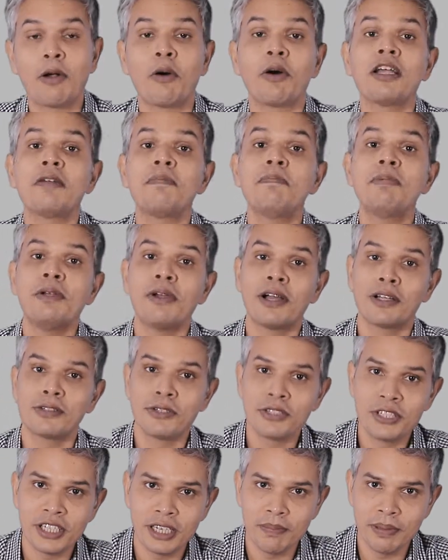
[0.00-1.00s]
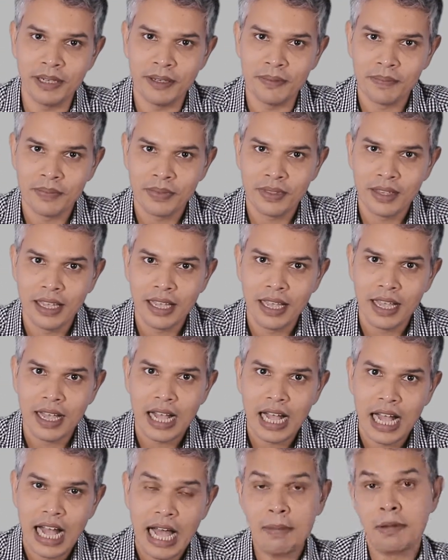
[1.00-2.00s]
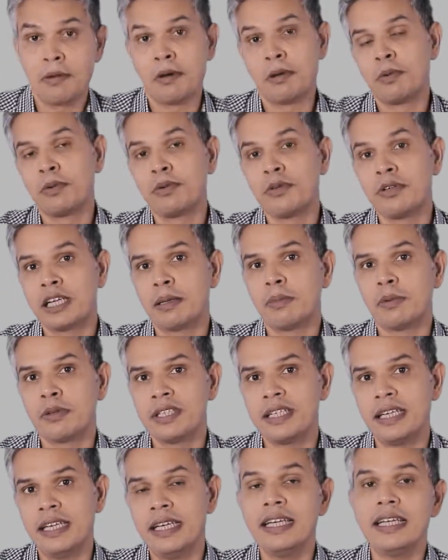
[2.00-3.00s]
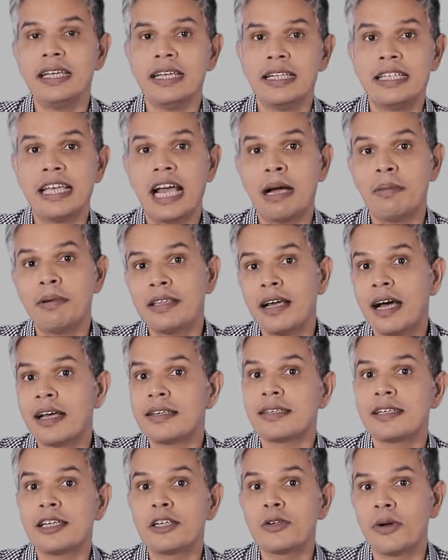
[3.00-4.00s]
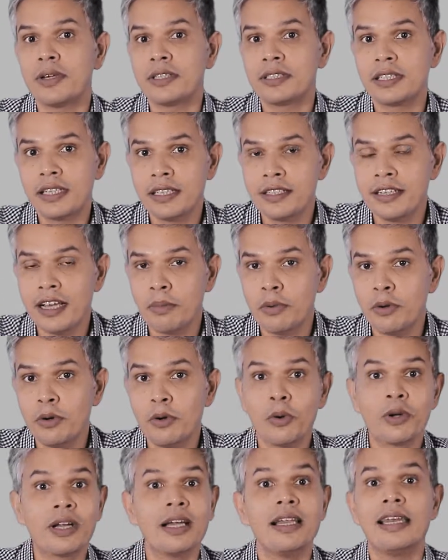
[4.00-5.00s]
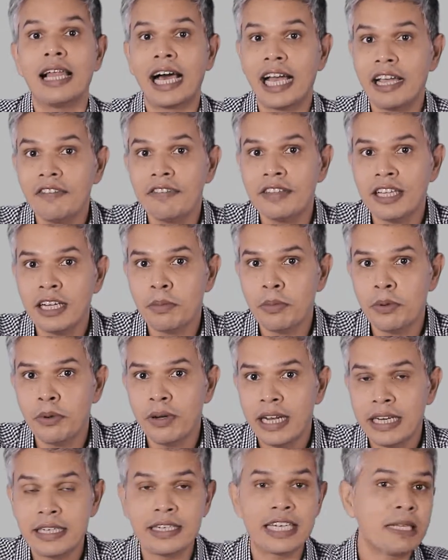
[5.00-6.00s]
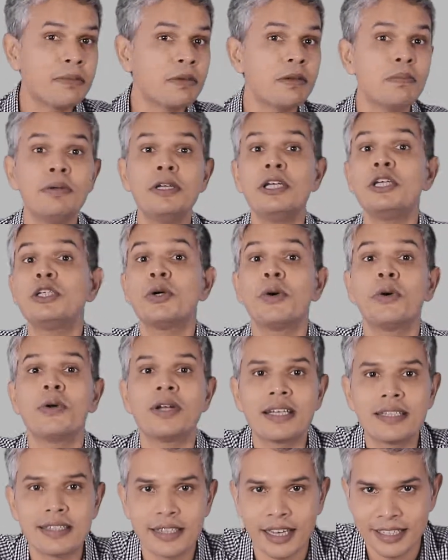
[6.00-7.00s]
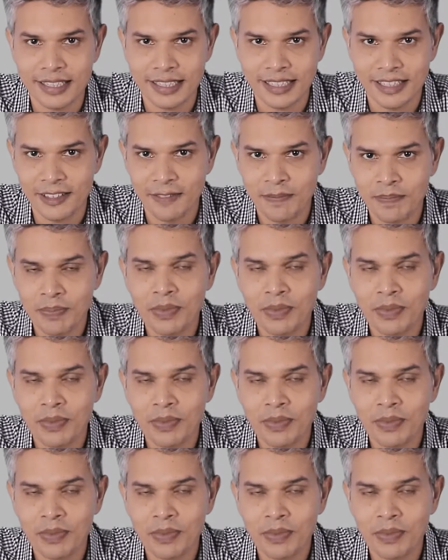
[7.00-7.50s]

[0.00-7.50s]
আমার অনেক প্রিয় একজন শিল্পী আমি আমার বন্ধুকে বলছি যে আমি তাহাসানের কনসার্টে যাব ওকে লাইভ দেখব এটা নিয়ে আমি ভীষণ এক্সাইটেড